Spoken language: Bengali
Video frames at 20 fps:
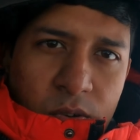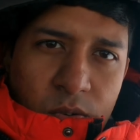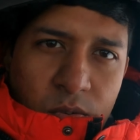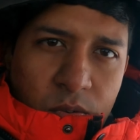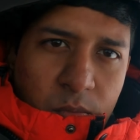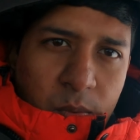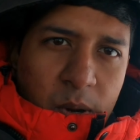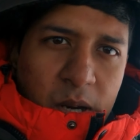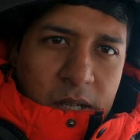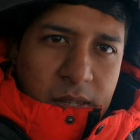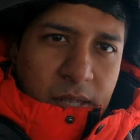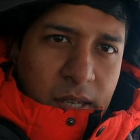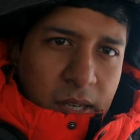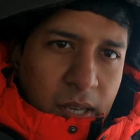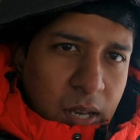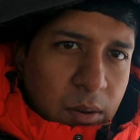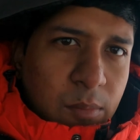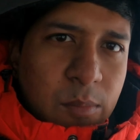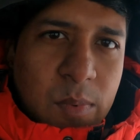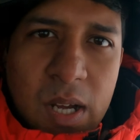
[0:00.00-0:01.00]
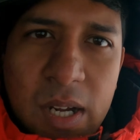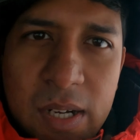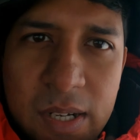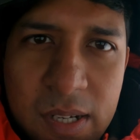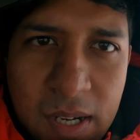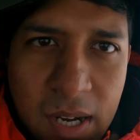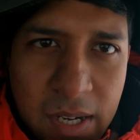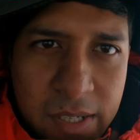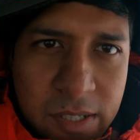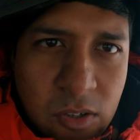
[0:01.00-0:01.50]
গুলমার্গ থেকে আমরা
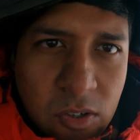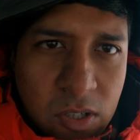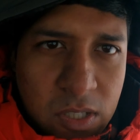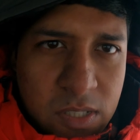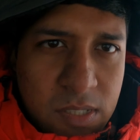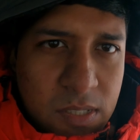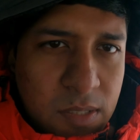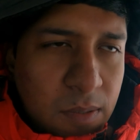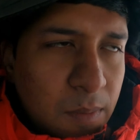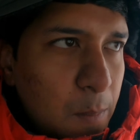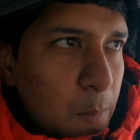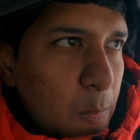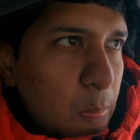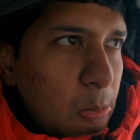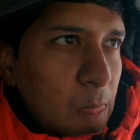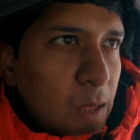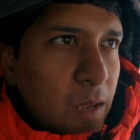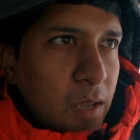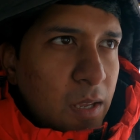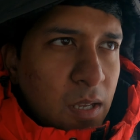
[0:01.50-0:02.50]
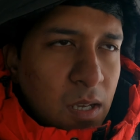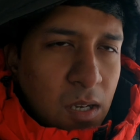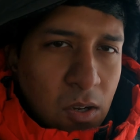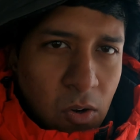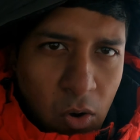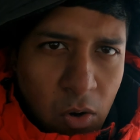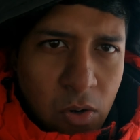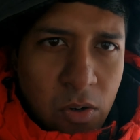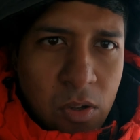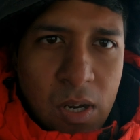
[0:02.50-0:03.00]
একটা গাড়ি করেছি
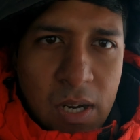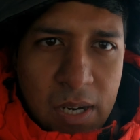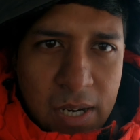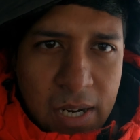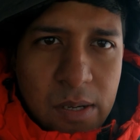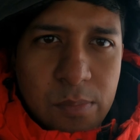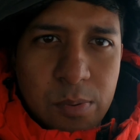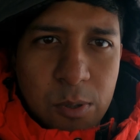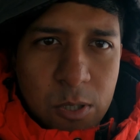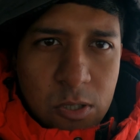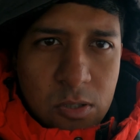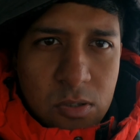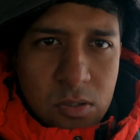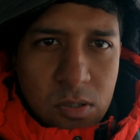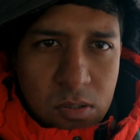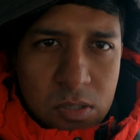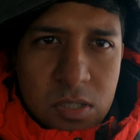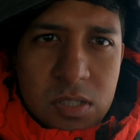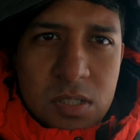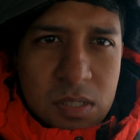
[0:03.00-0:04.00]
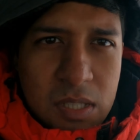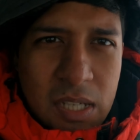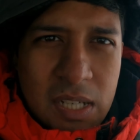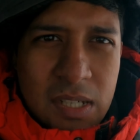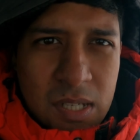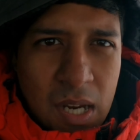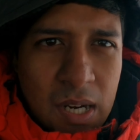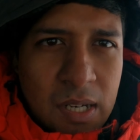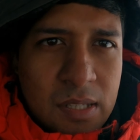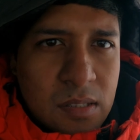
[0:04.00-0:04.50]
গন্ডোলা রাইড পর্যন্ত তিন
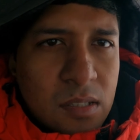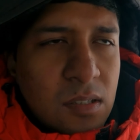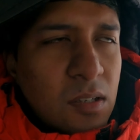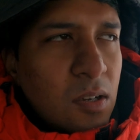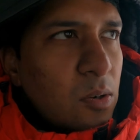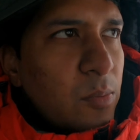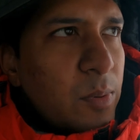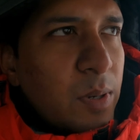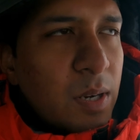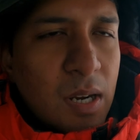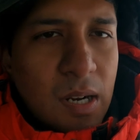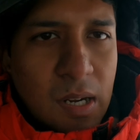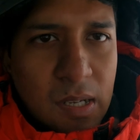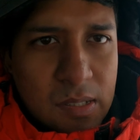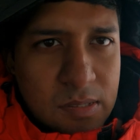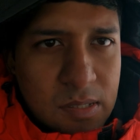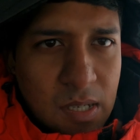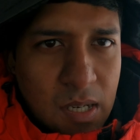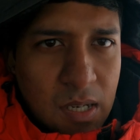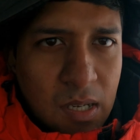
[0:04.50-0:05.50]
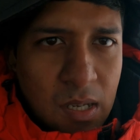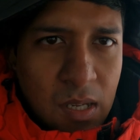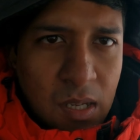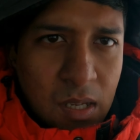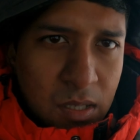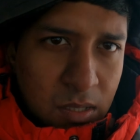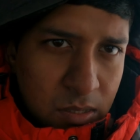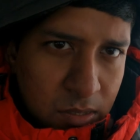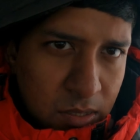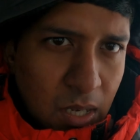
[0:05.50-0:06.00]
সাড়ে তিন কিলোমিটার রাস্তা
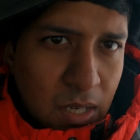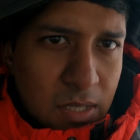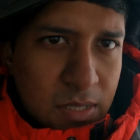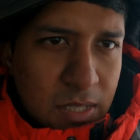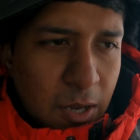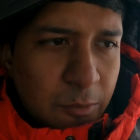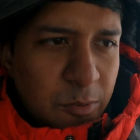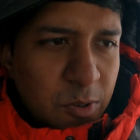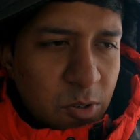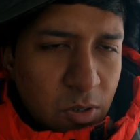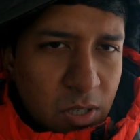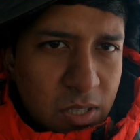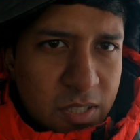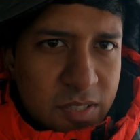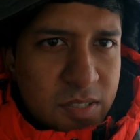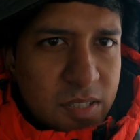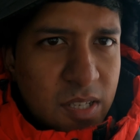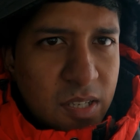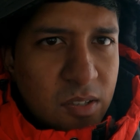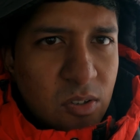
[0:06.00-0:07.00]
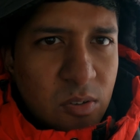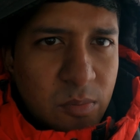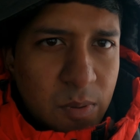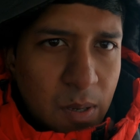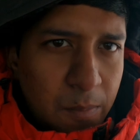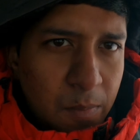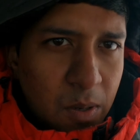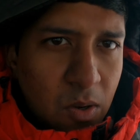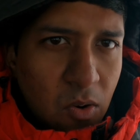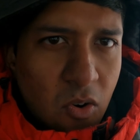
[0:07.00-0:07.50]
তার যাবে ওখানে স্টে করবে
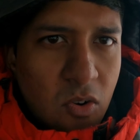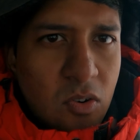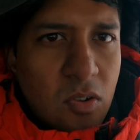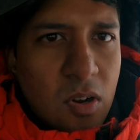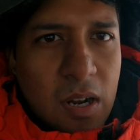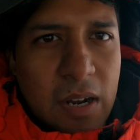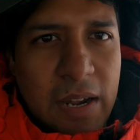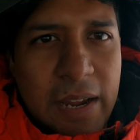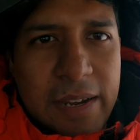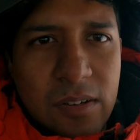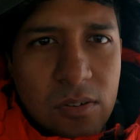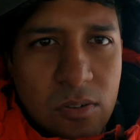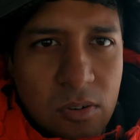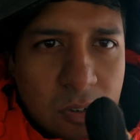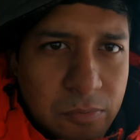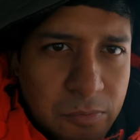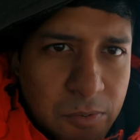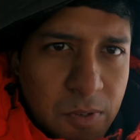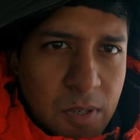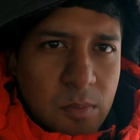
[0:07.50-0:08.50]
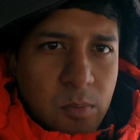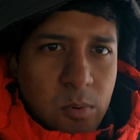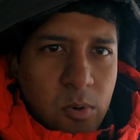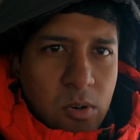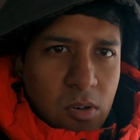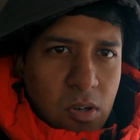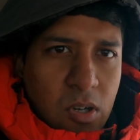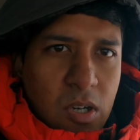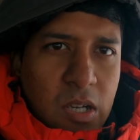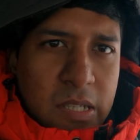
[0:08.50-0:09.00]
আমরা গন্ডোলা রাইড করে ফিরবো
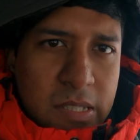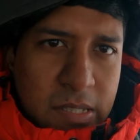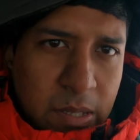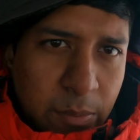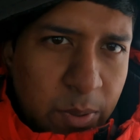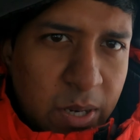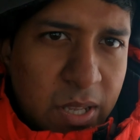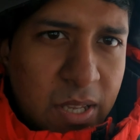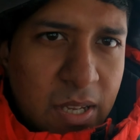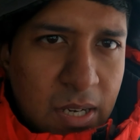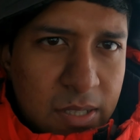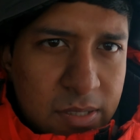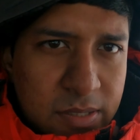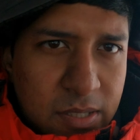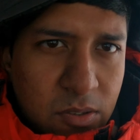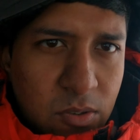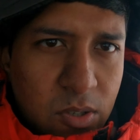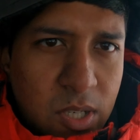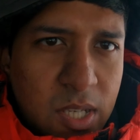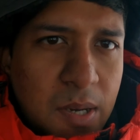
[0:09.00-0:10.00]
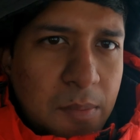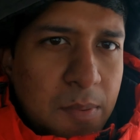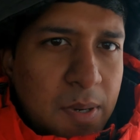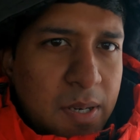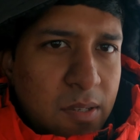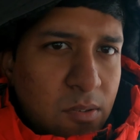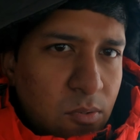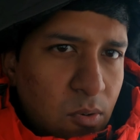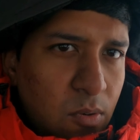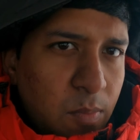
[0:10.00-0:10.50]
তারপরে এই গাড়িতে করেই আবার
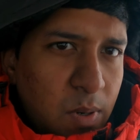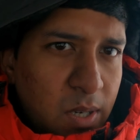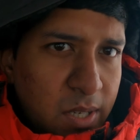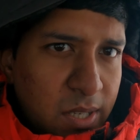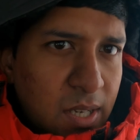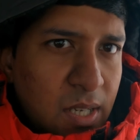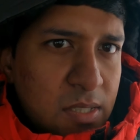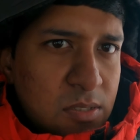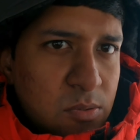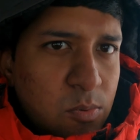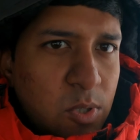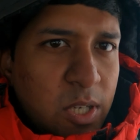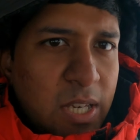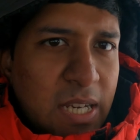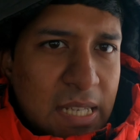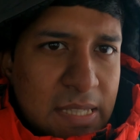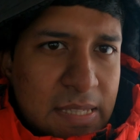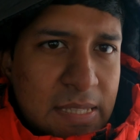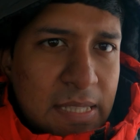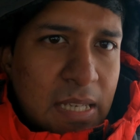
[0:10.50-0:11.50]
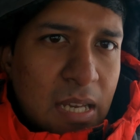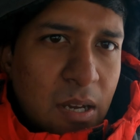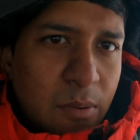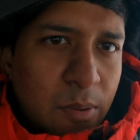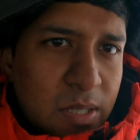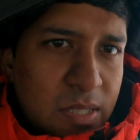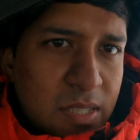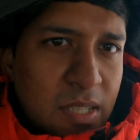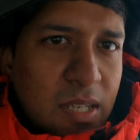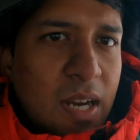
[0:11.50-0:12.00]
এই গুলমার্গ আসবো এখান থেকে
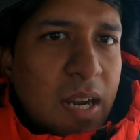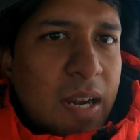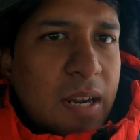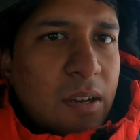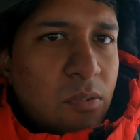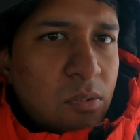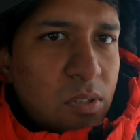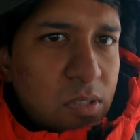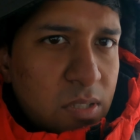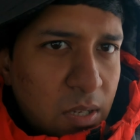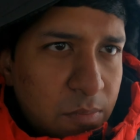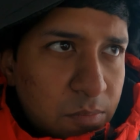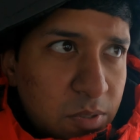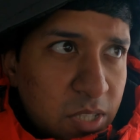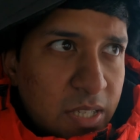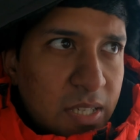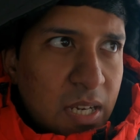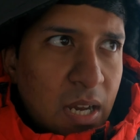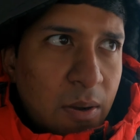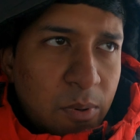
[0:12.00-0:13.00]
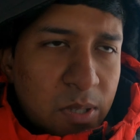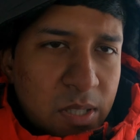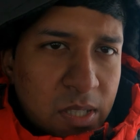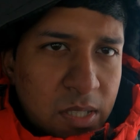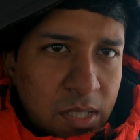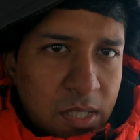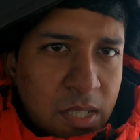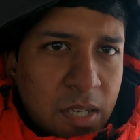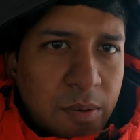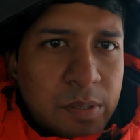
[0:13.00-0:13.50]
আবার যে গাড়িটা করেছিলাম সেটা আমাদের
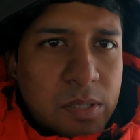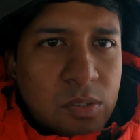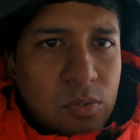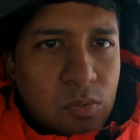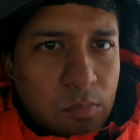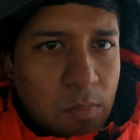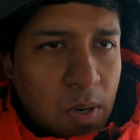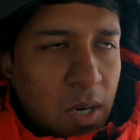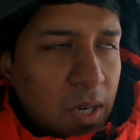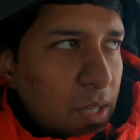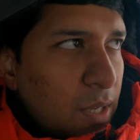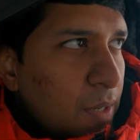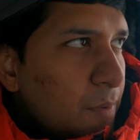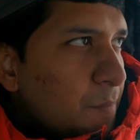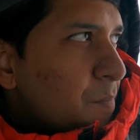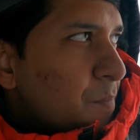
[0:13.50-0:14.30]
নিয়ে যাবে গুলমার্গ